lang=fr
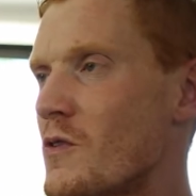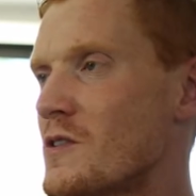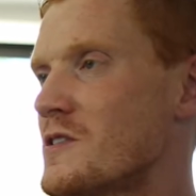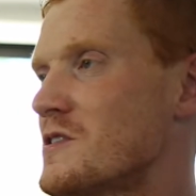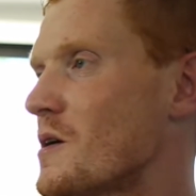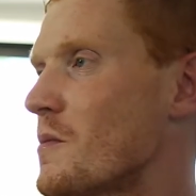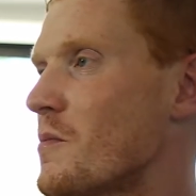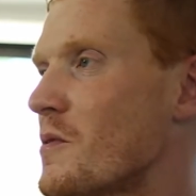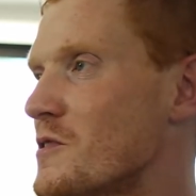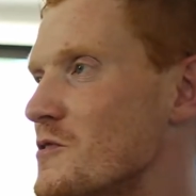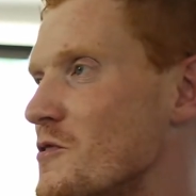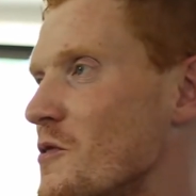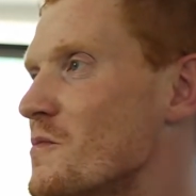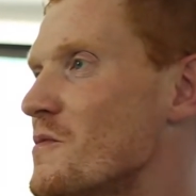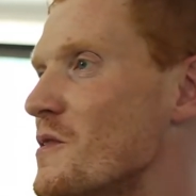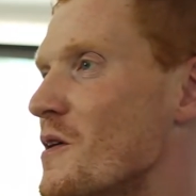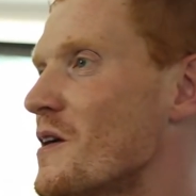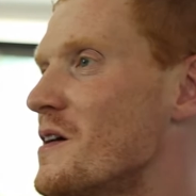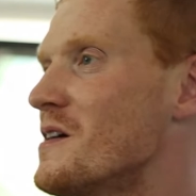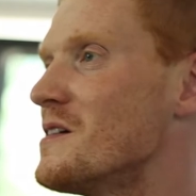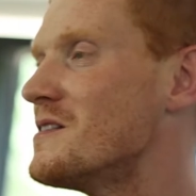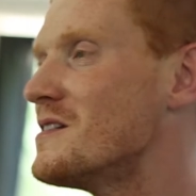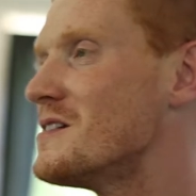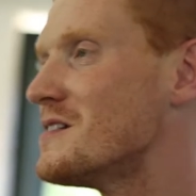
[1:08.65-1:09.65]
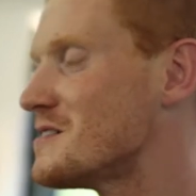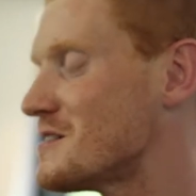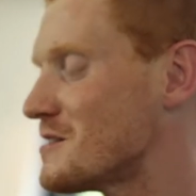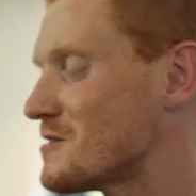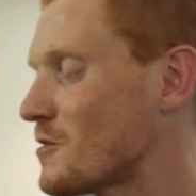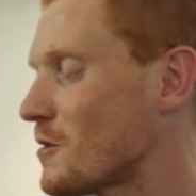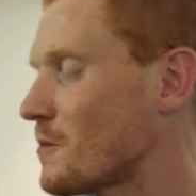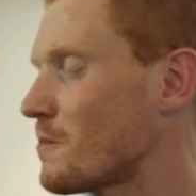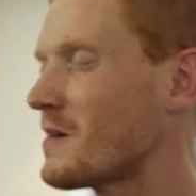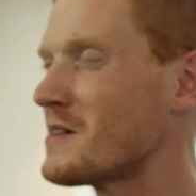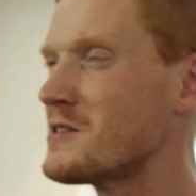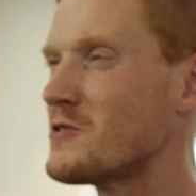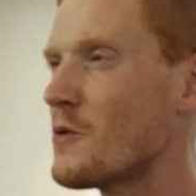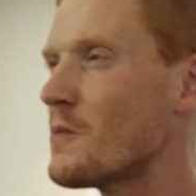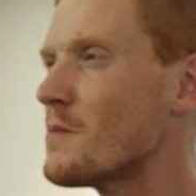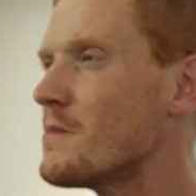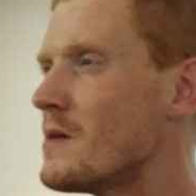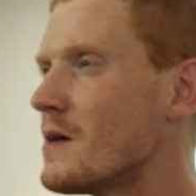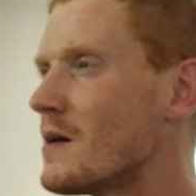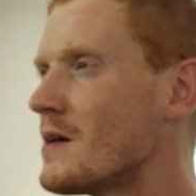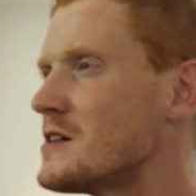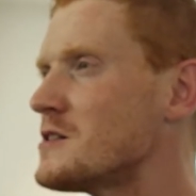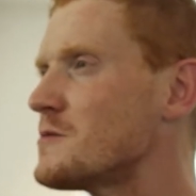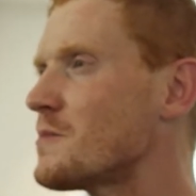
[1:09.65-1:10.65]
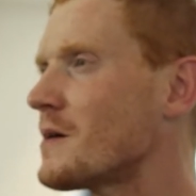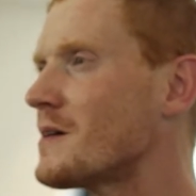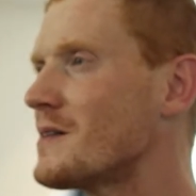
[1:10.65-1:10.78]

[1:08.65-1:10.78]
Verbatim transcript: ça représente bien l'été, ça représente bien l'esprit